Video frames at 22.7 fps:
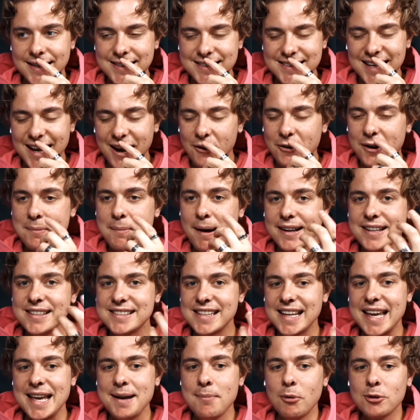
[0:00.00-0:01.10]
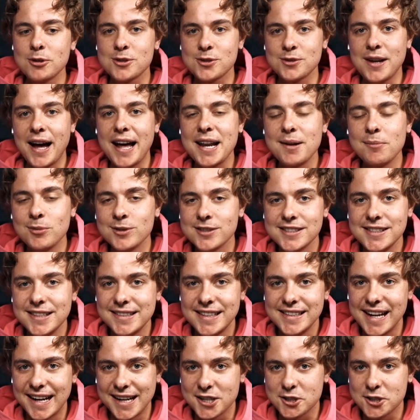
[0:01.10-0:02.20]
Es ist auch immer diese emotionale Musik, die da